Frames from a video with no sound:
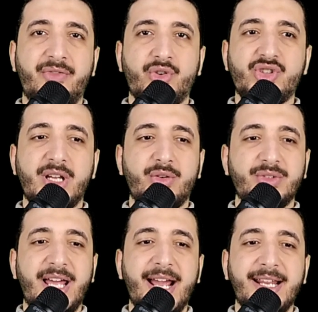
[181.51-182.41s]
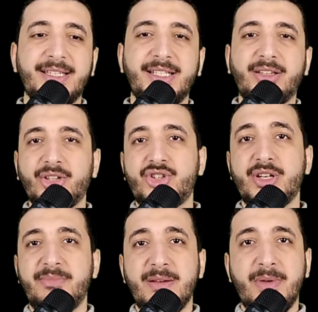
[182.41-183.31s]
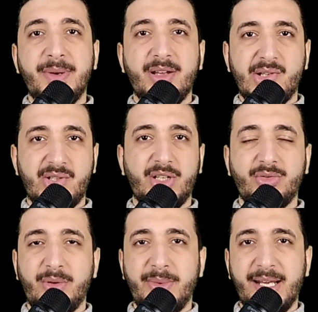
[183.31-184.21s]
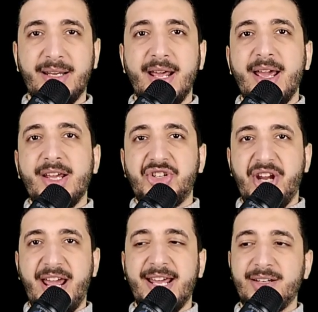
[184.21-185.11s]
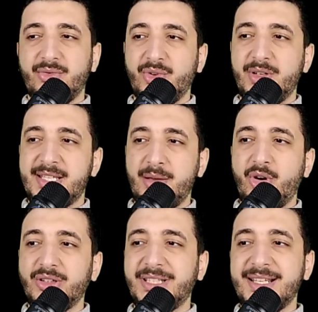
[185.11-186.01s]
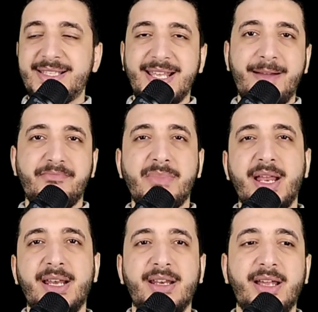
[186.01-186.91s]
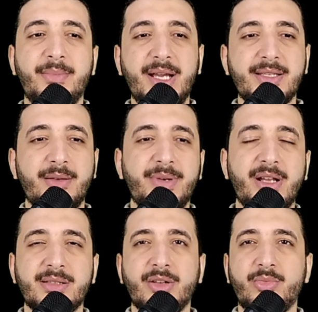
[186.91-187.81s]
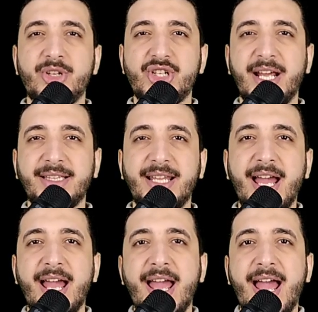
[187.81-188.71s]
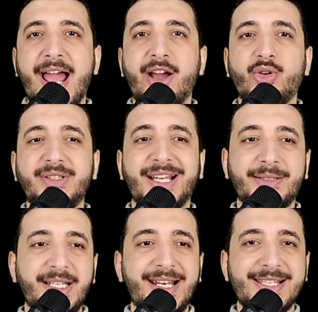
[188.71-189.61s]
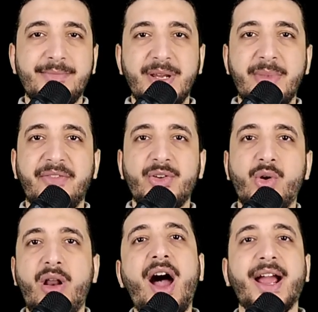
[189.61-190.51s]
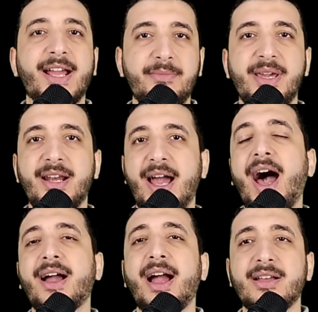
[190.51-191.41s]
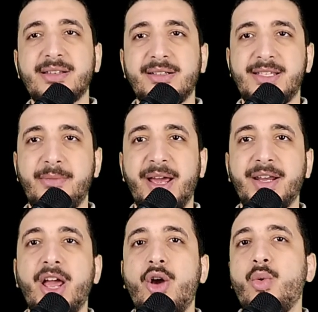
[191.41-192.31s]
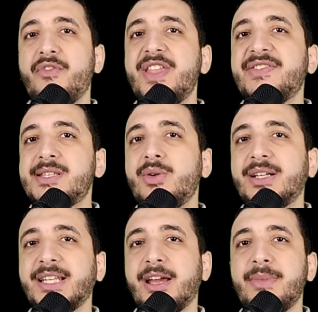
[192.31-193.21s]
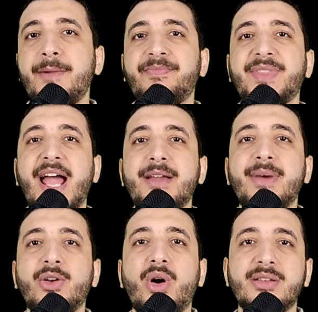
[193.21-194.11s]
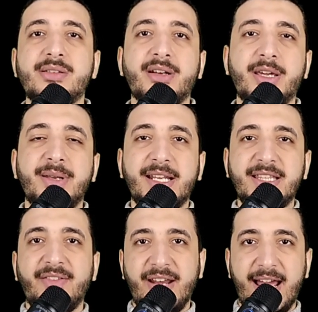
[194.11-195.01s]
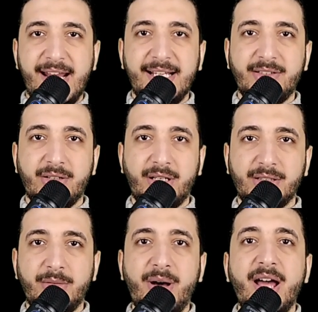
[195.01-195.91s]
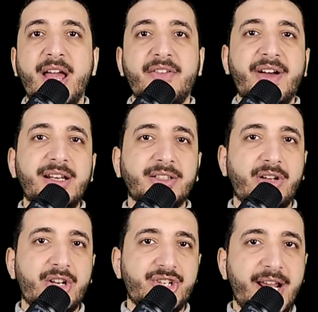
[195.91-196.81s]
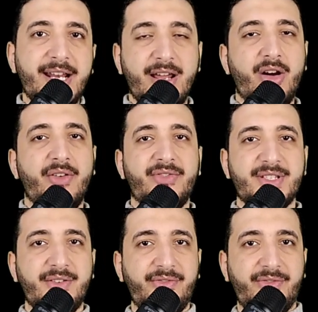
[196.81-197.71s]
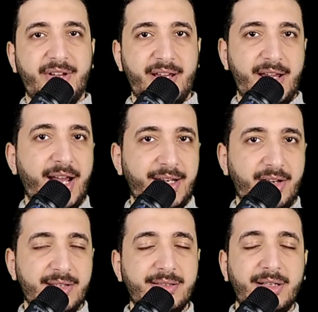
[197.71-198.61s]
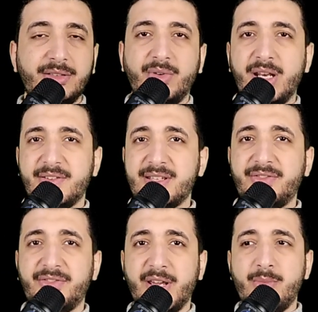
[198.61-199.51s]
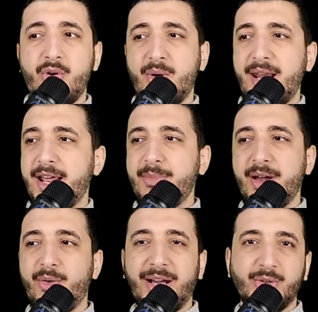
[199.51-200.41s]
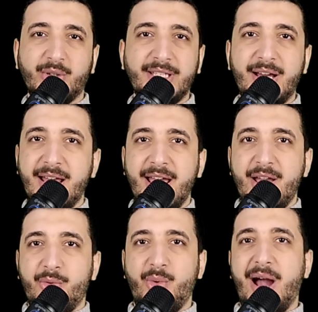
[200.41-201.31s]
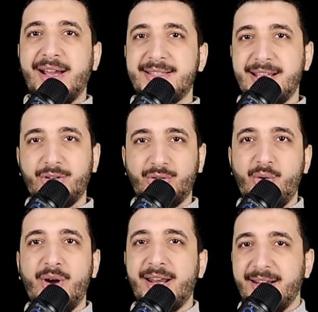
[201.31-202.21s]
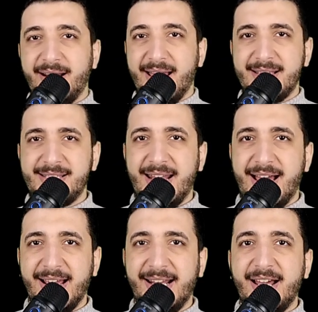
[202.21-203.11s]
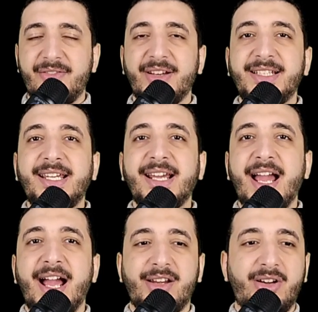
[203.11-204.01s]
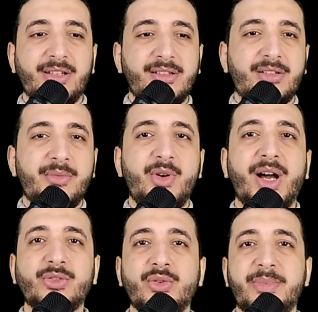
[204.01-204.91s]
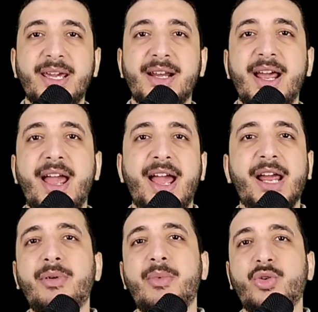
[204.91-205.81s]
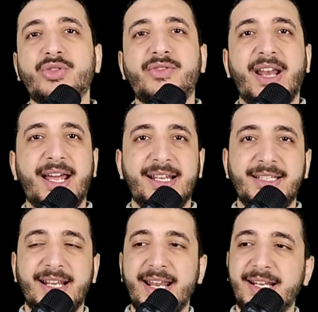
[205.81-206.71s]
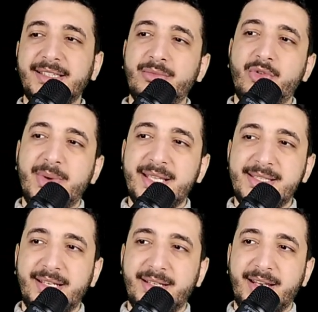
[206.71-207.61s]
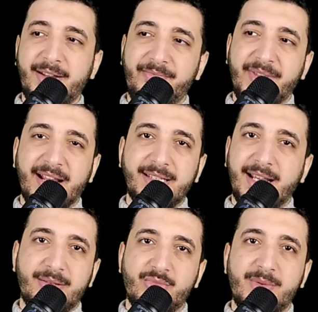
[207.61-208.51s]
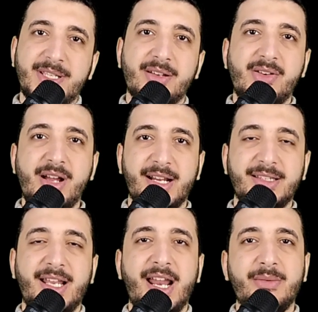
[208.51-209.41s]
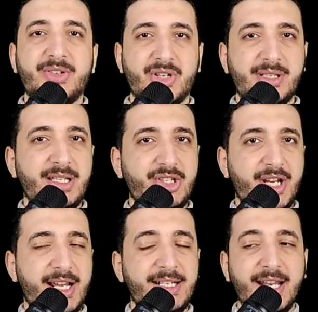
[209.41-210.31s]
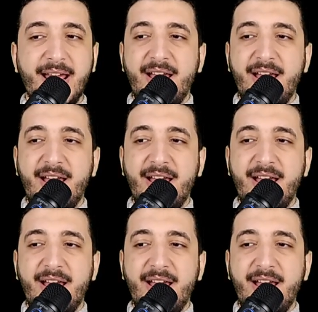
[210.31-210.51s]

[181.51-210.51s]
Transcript: فرصه وده هيدي تاتش كبير ما بين اصلان وما بين جيهان وزي ما قلت لسه اللي بيحصل بين اصلان وبين جيهان ده هياخدنا كتير لازم يبقى في وراه حاجه كبيره حاجه حصلت زمان وفي نفس الوقت كمان ده هيبقى له اثر كبير جدا في الحلقات القادمه فهل يا ترى جيهان هيقف في صف يعني اصلا ولا صف ابو ولا هيبقى لوحده كده وعايز ياخد هو رئاسه العائله فدي يعني خط درامي لوحده كبير هيبقى موجود في الحلقات الجايه لان الممثل نجاة يعني ممثل رائع جدا اللي عمل شخصيه جيهان